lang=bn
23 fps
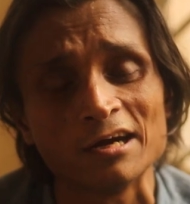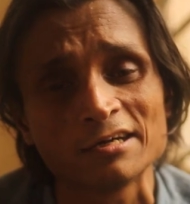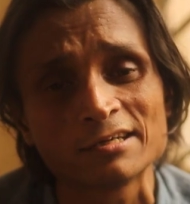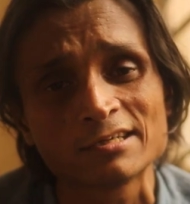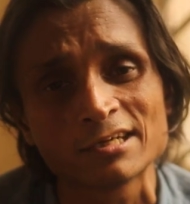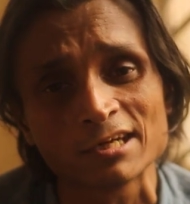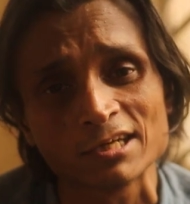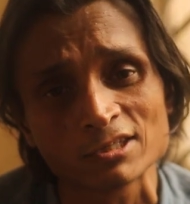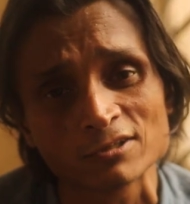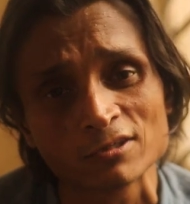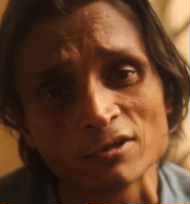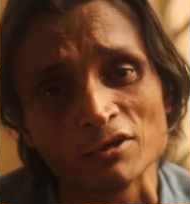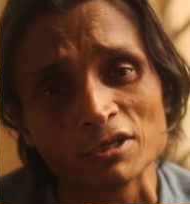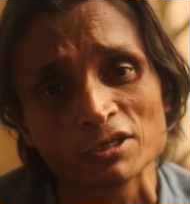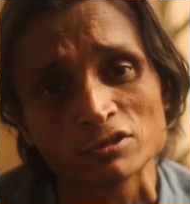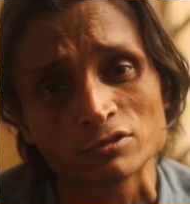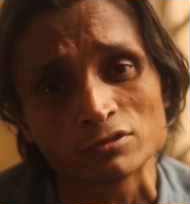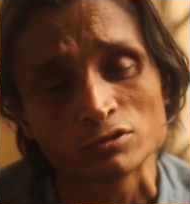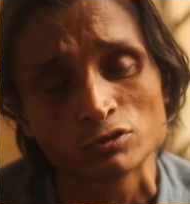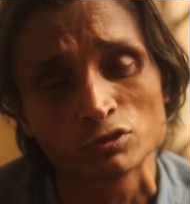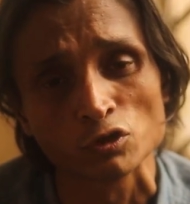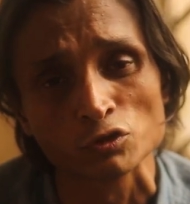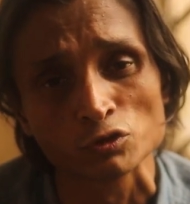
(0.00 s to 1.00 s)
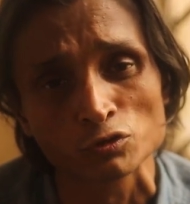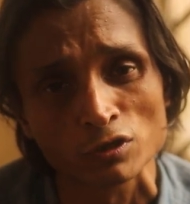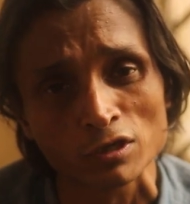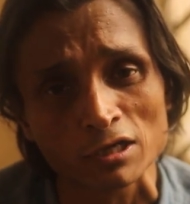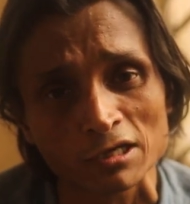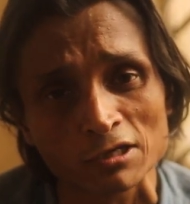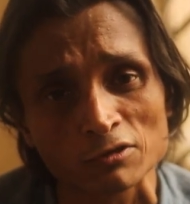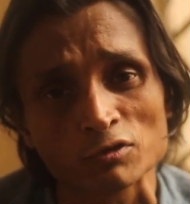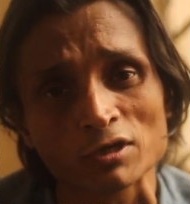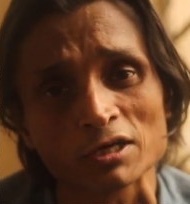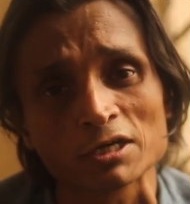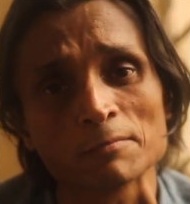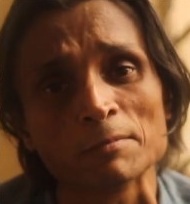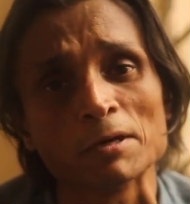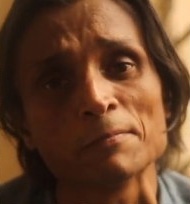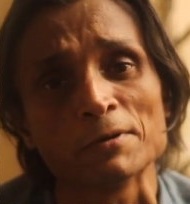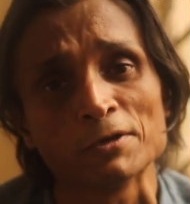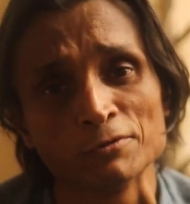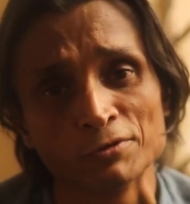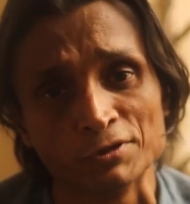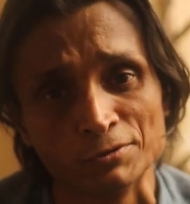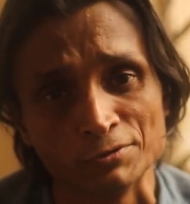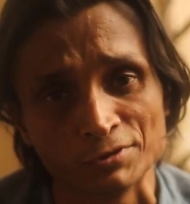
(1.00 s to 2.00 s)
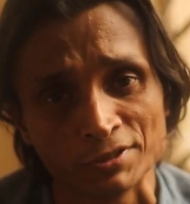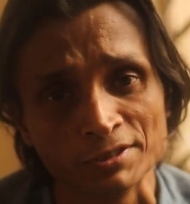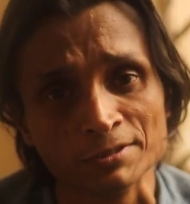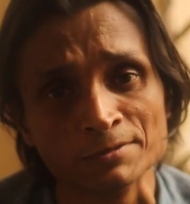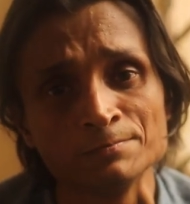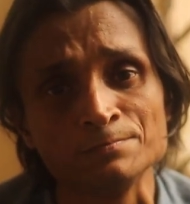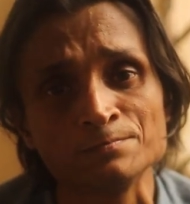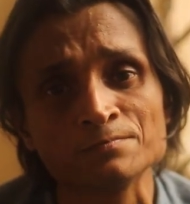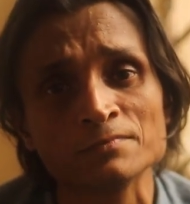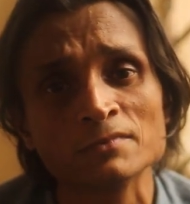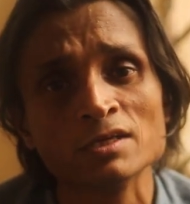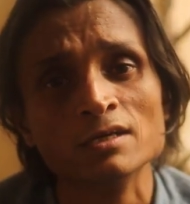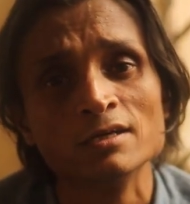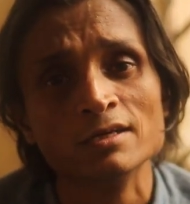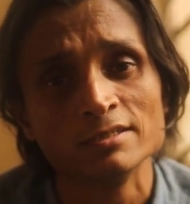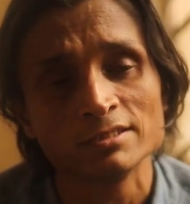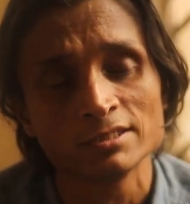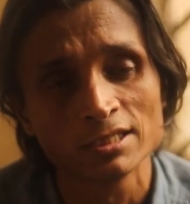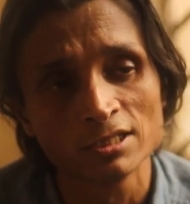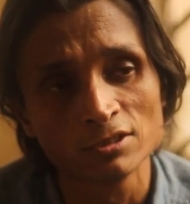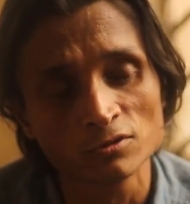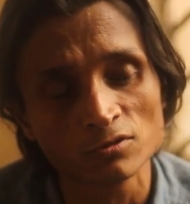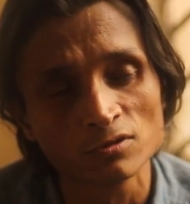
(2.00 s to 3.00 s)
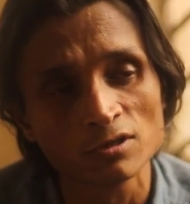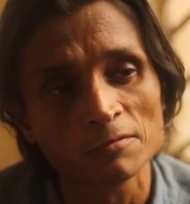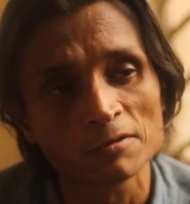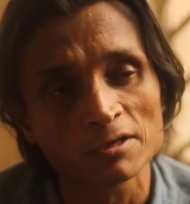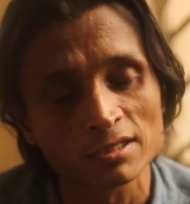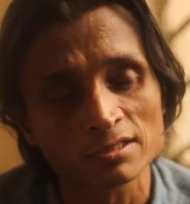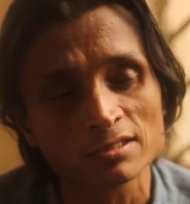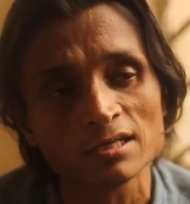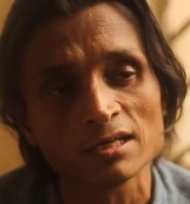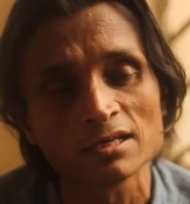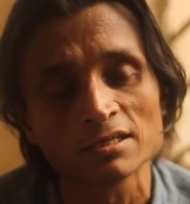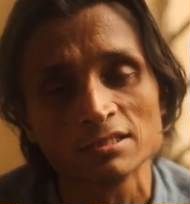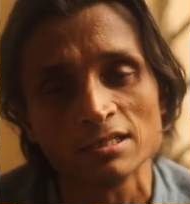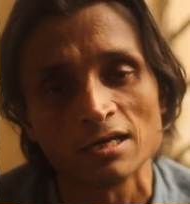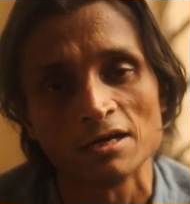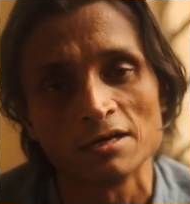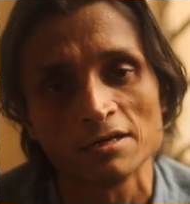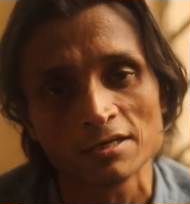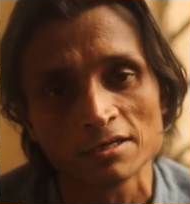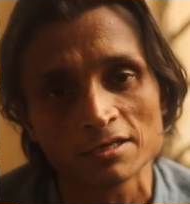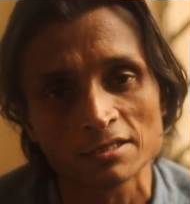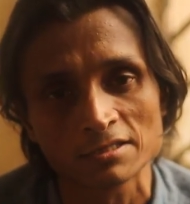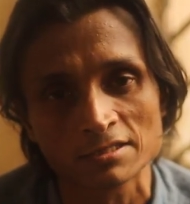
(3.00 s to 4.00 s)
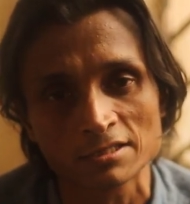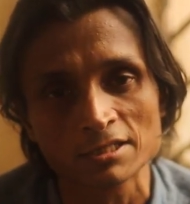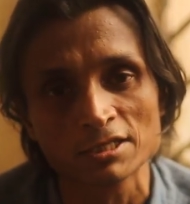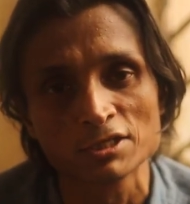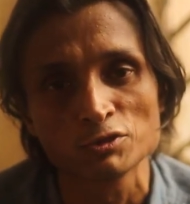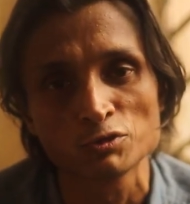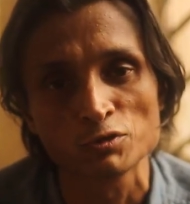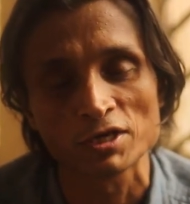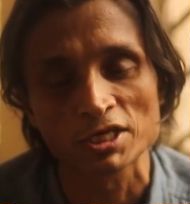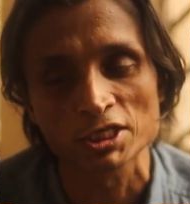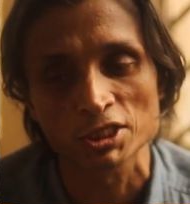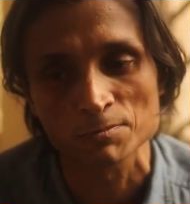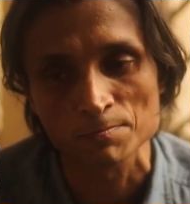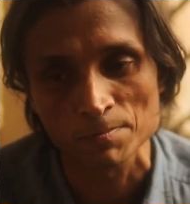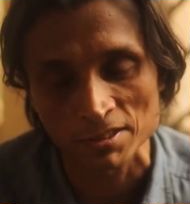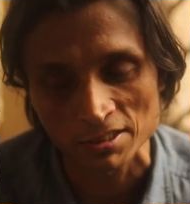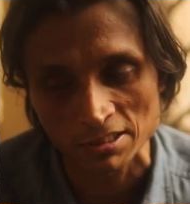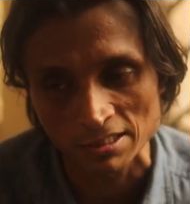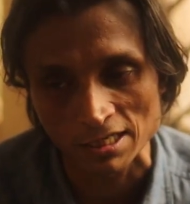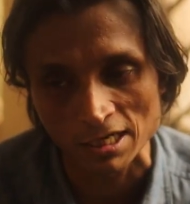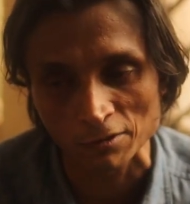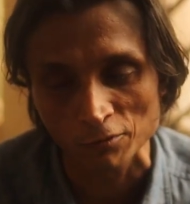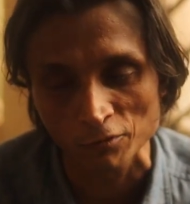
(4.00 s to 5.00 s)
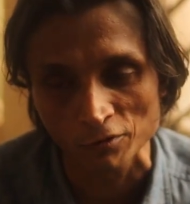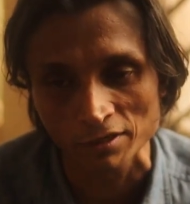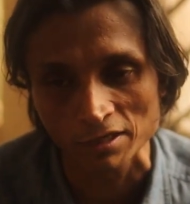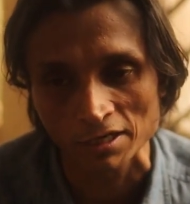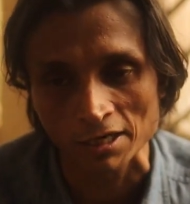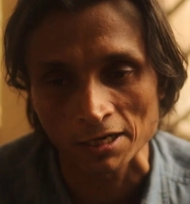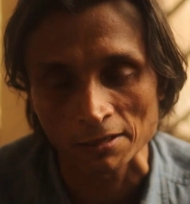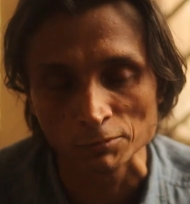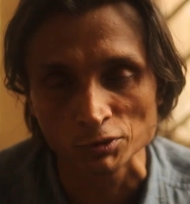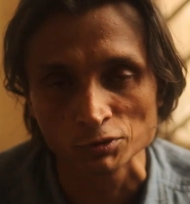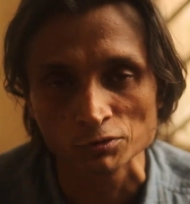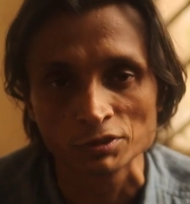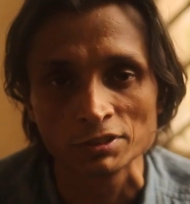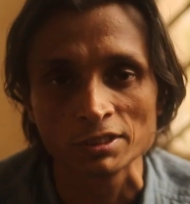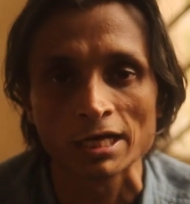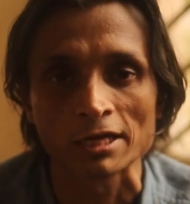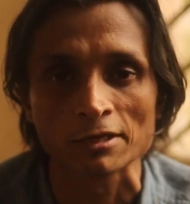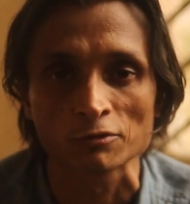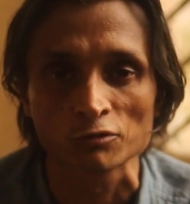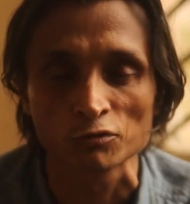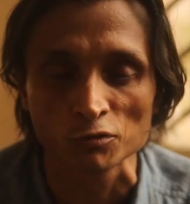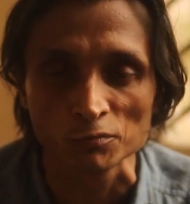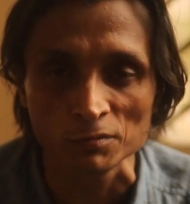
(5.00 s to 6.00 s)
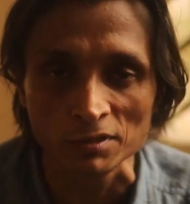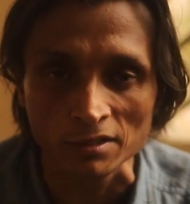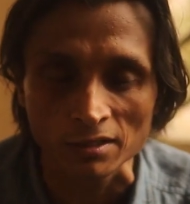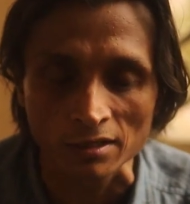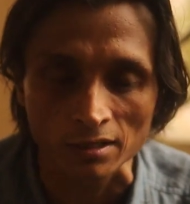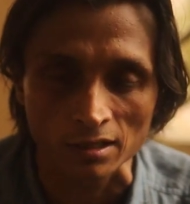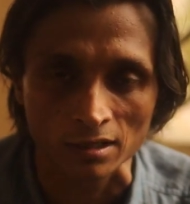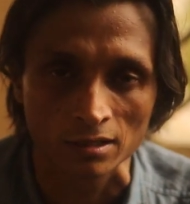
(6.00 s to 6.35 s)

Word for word: আর্টটা আসলে অনেক যন্ত্রণাগত একটা ব্যাপার হয়ে ওঠে সেই জন্য আমার কাছে লাগে যে আর্টের কাছ থেকে কিছু এক্সপেক্ট না করে আমি যদি একদমই